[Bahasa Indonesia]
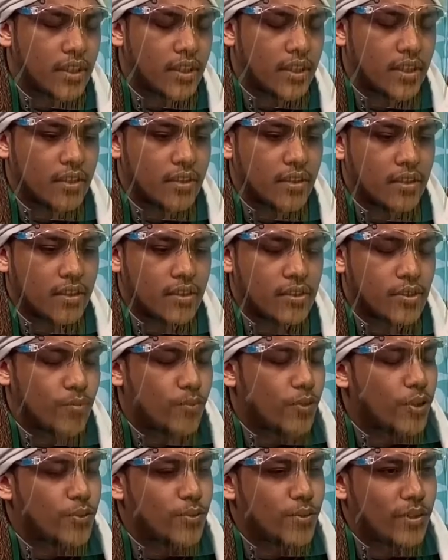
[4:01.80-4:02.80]
ingat
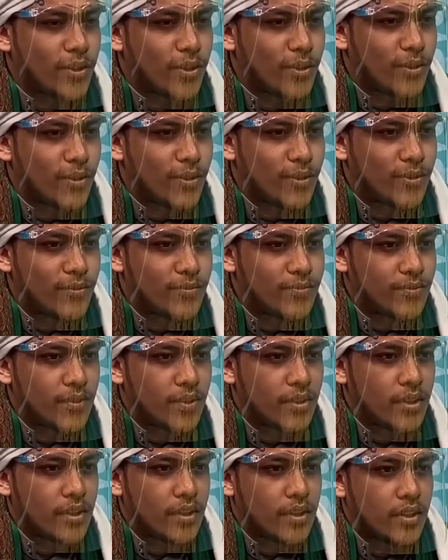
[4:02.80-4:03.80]
semua itu dari Allah.
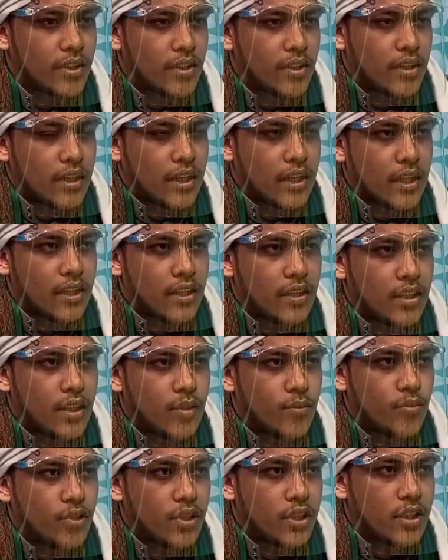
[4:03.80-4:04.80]
Karena
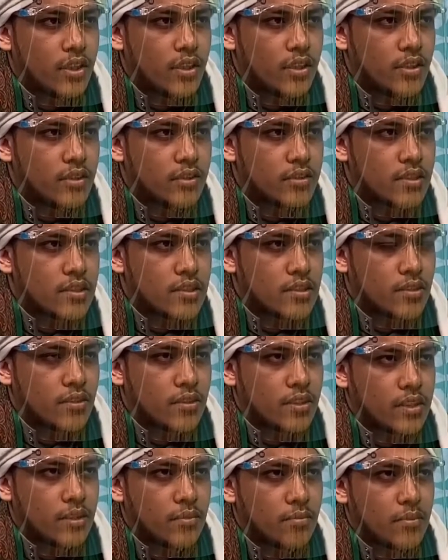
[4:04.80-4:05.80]
tidak mungkin
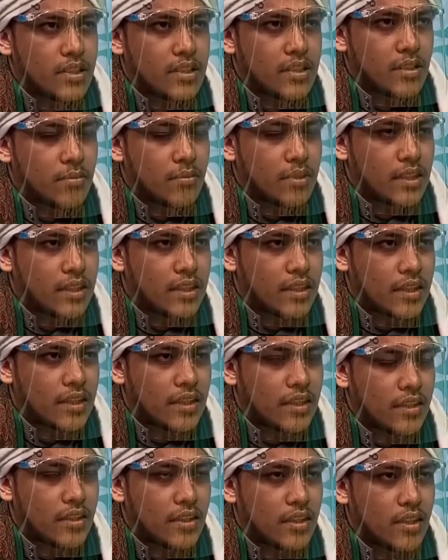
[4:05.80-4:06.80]
seseorang bisa
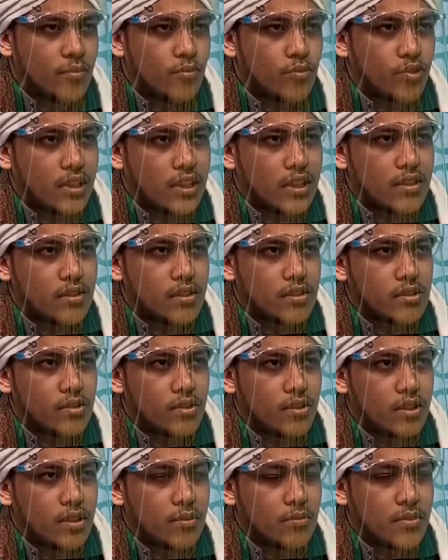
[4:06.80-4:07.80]
bergerak, tidak mungkin
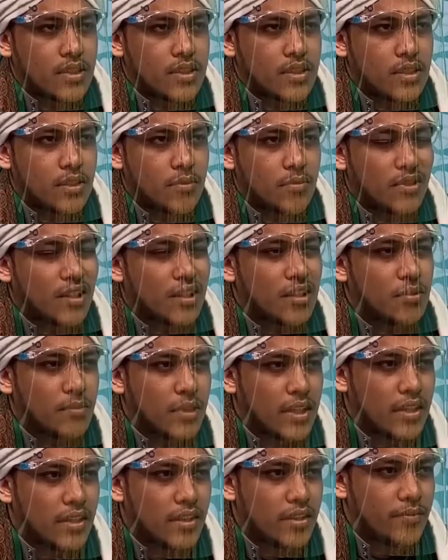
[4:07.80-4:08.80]
seseorang bisa
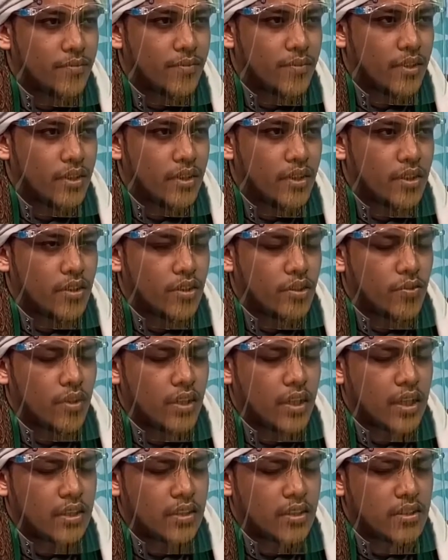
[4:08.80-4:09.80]
beribadah hmm.
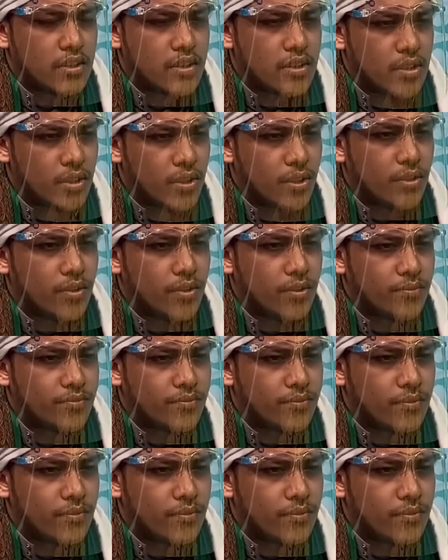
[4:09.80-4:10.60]
kecuali atas izin Allah.